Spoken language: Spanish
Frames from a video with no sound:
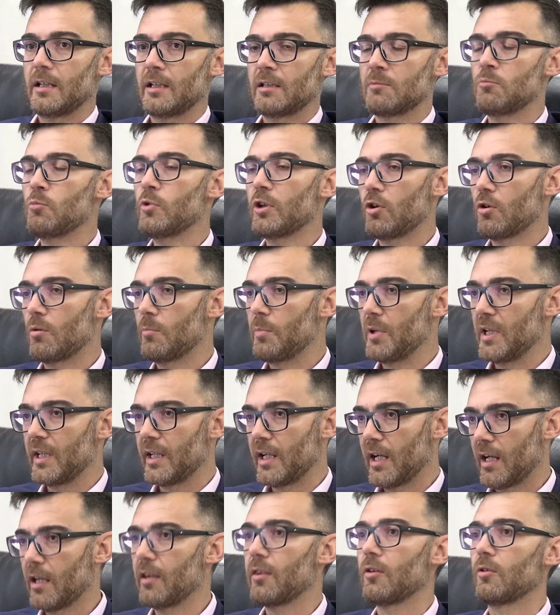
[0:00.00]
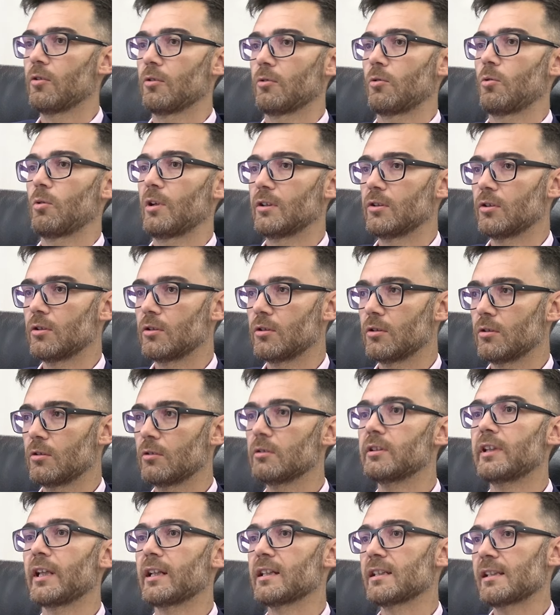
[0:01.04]
es muy complicado
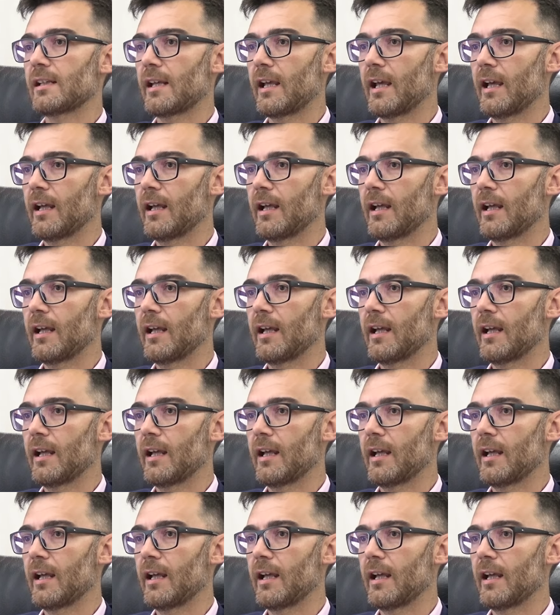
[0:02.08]
cuando tienes